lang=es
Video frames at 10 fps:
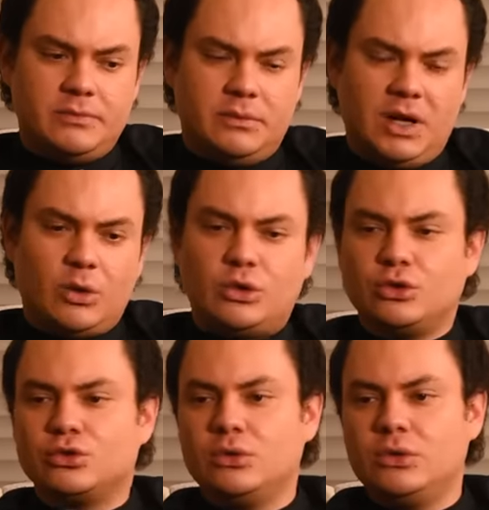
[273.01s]
me
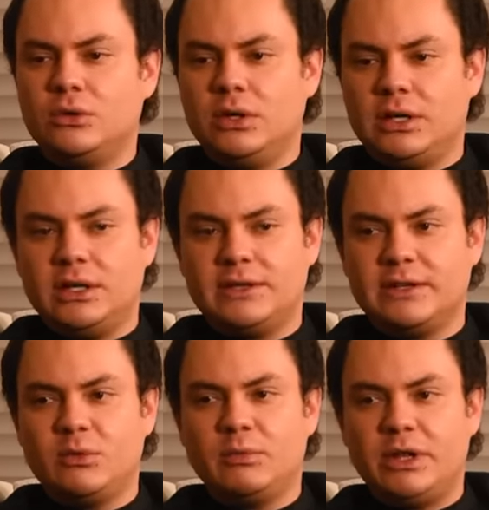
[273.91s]
conozco en
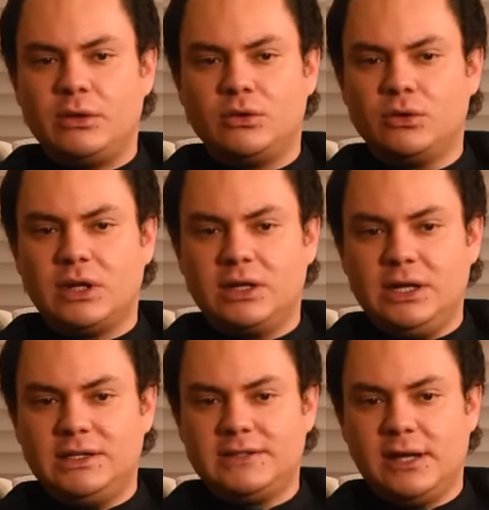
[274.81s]
ese momento tan
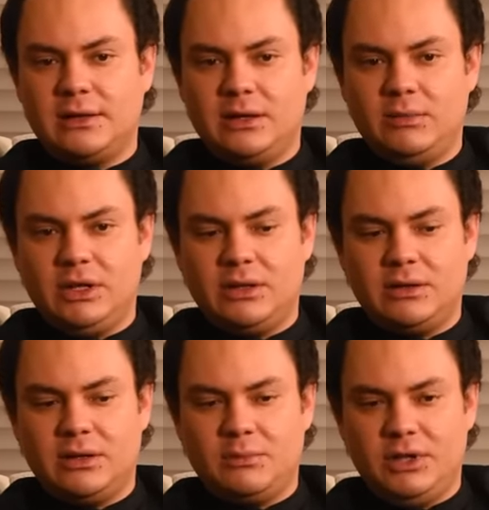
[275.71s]
inicial de
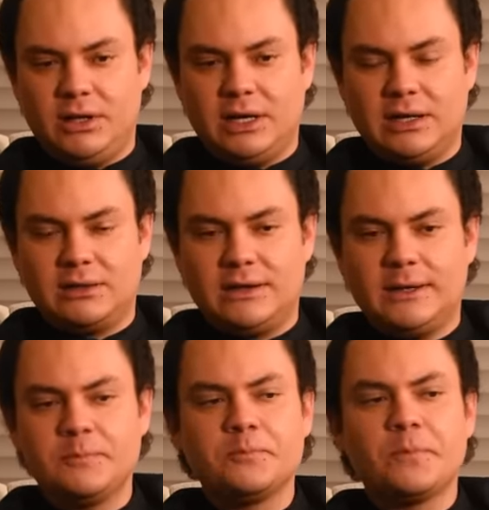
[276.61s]
mi,
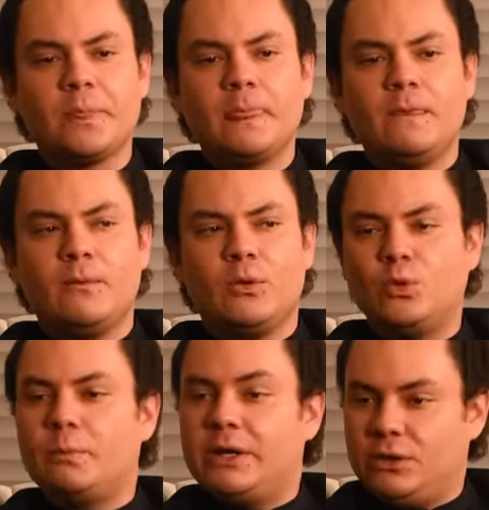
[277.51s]
carrera
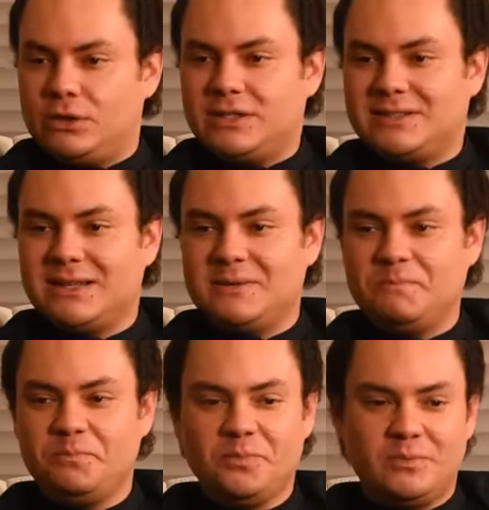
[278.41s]
con un periodista,
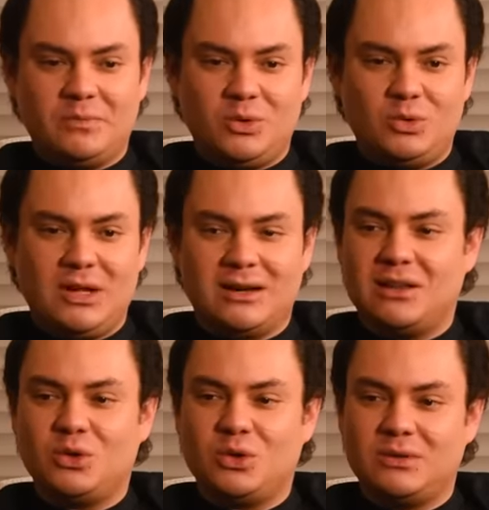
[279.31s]
mm, un
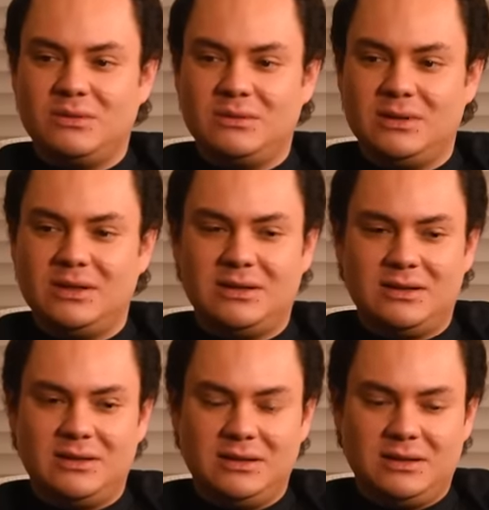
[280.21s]
narrador
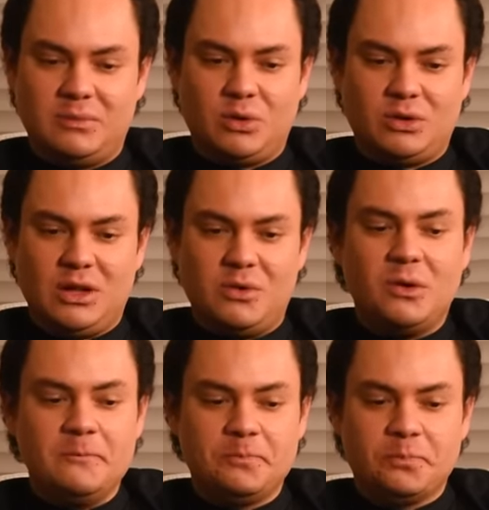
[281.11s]
eh,
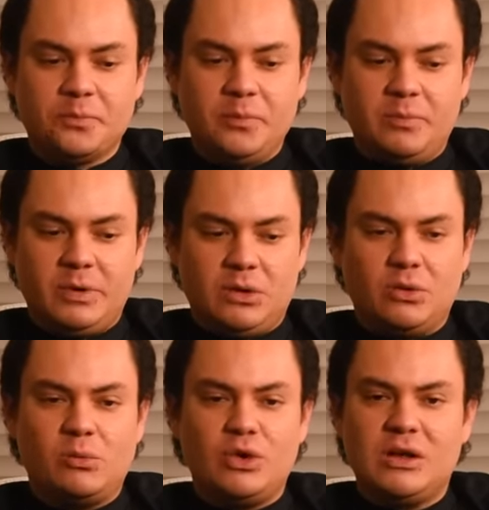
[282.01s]
deportivo,
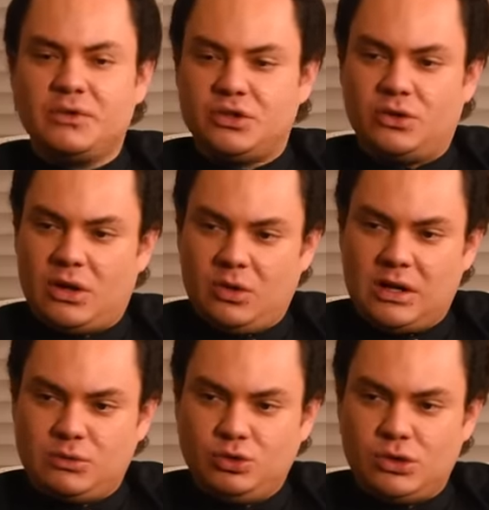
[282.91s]
pero muy aficionado a
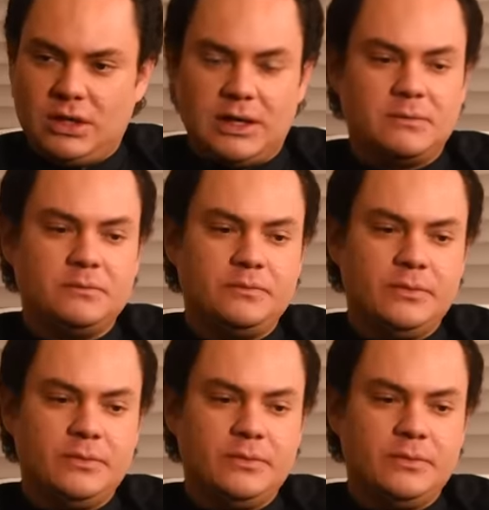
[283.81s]
la música